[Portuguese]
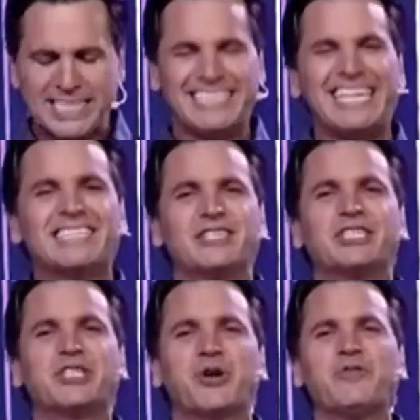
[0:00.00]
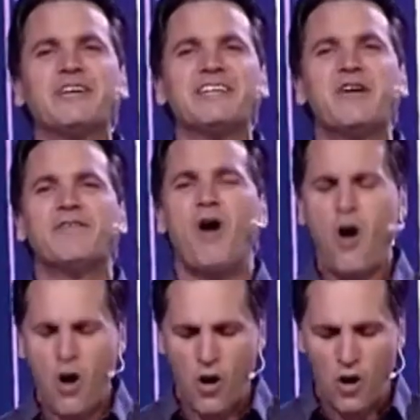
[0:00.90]
ele parece São tão
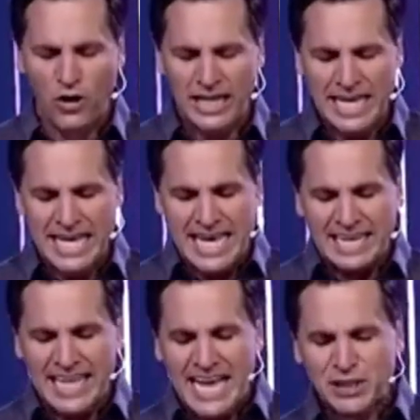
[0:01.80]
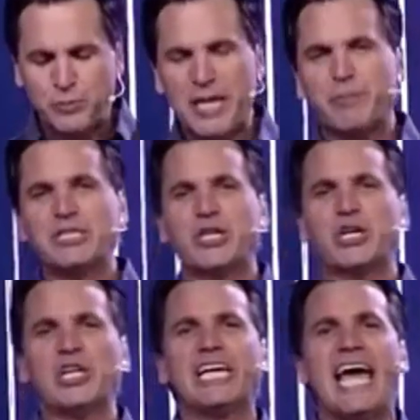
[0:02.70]
né?
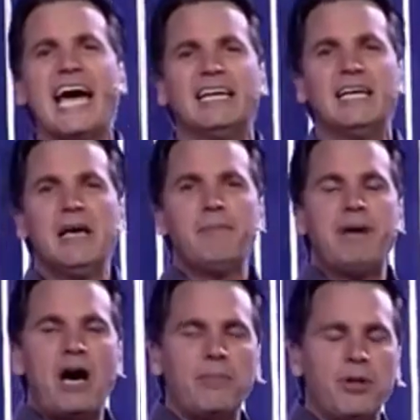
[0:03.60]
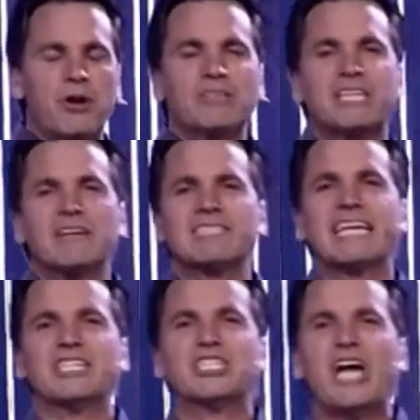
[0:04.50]
nossa, Deus me ama
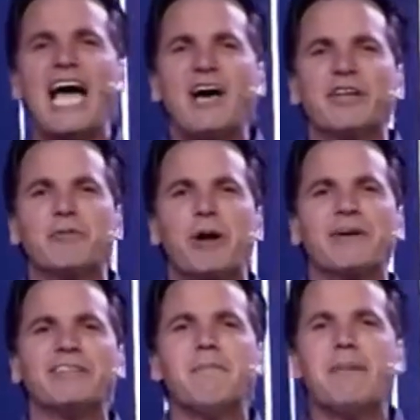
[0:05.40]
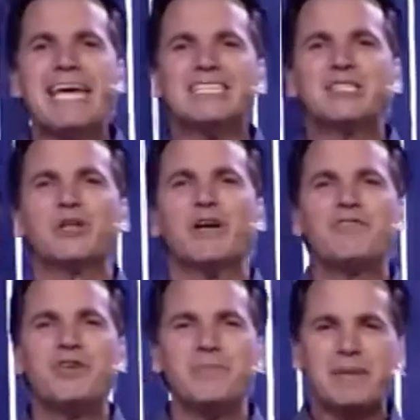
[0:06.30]
dessa forma, e se, e se eu
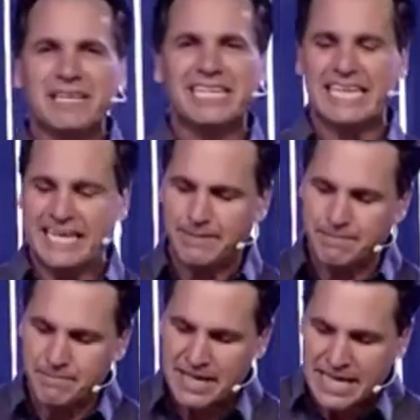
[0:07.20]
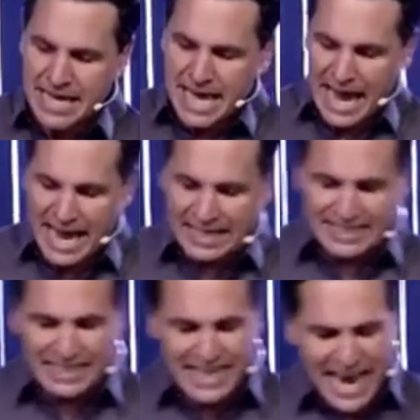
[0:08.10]
não fizer isso, eu não vou ter mais nada.